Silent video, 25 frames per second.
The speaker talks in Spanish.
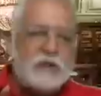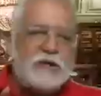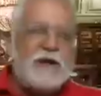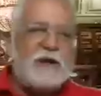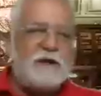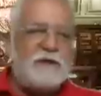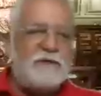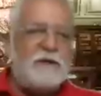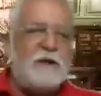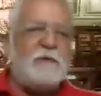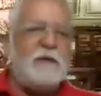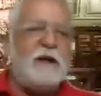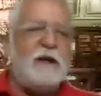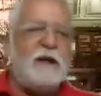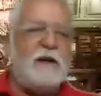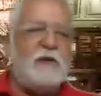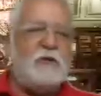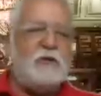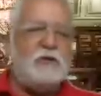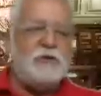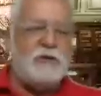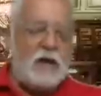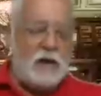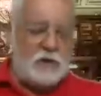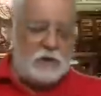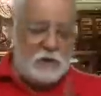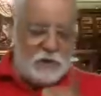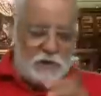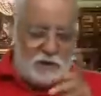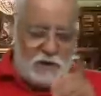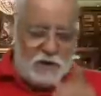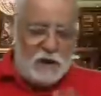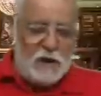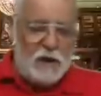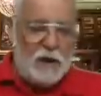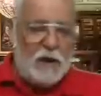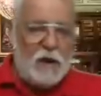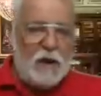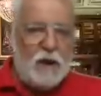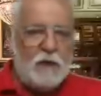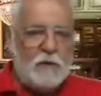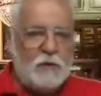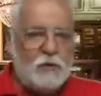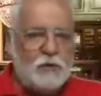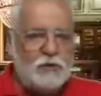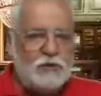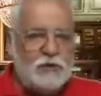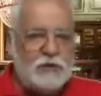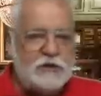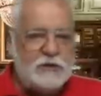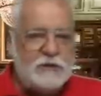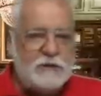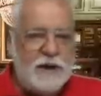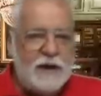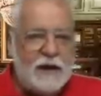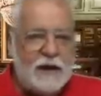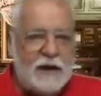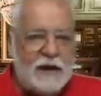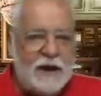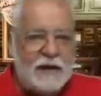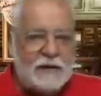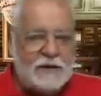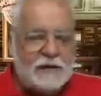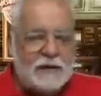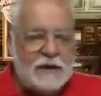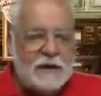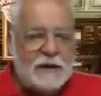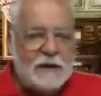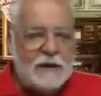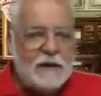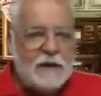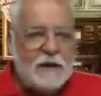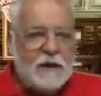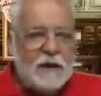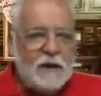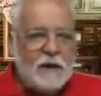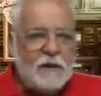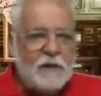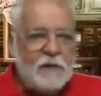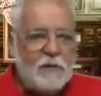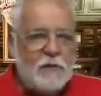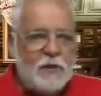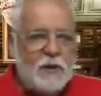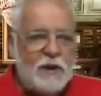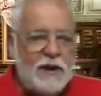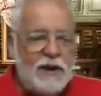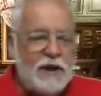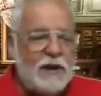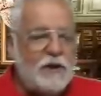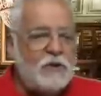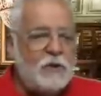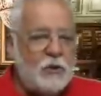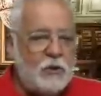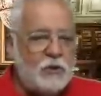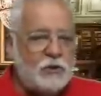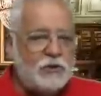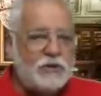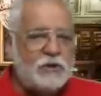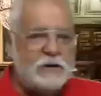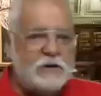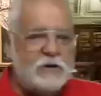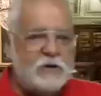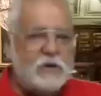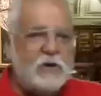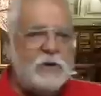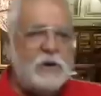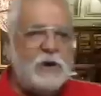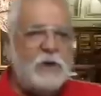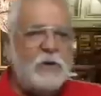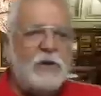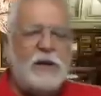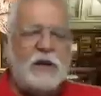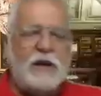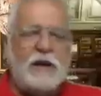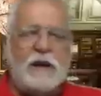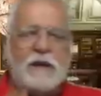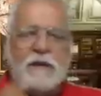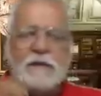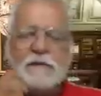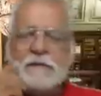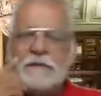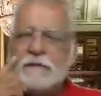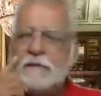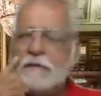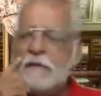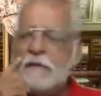de la familia Rosario. Muchísimas gracias. Buenas noches. Yo creo que